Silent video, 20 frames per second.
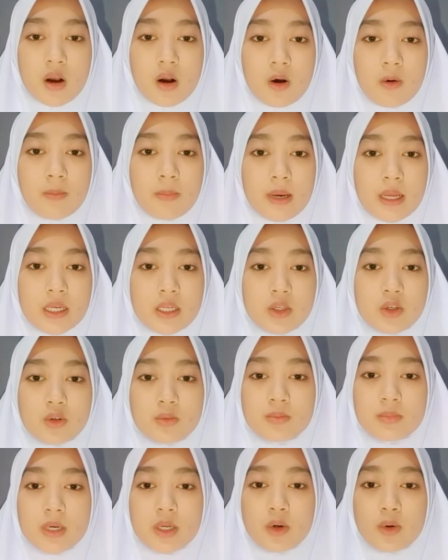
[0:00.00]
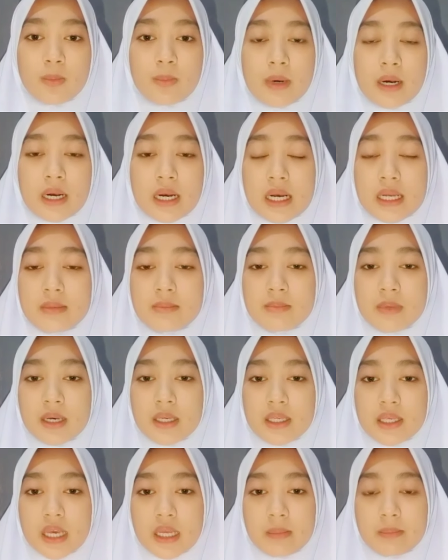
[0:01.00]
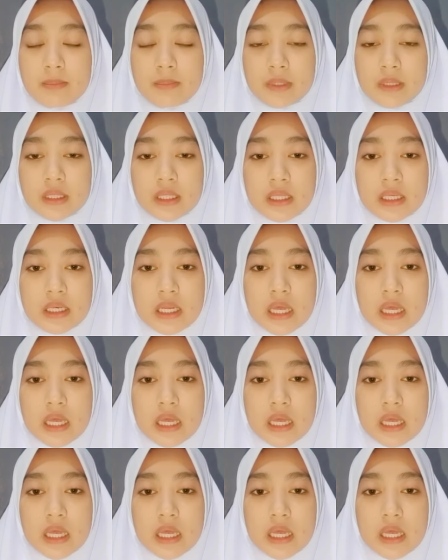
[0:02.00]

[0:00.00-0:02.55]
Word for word: Ovarium merupakan bagian penting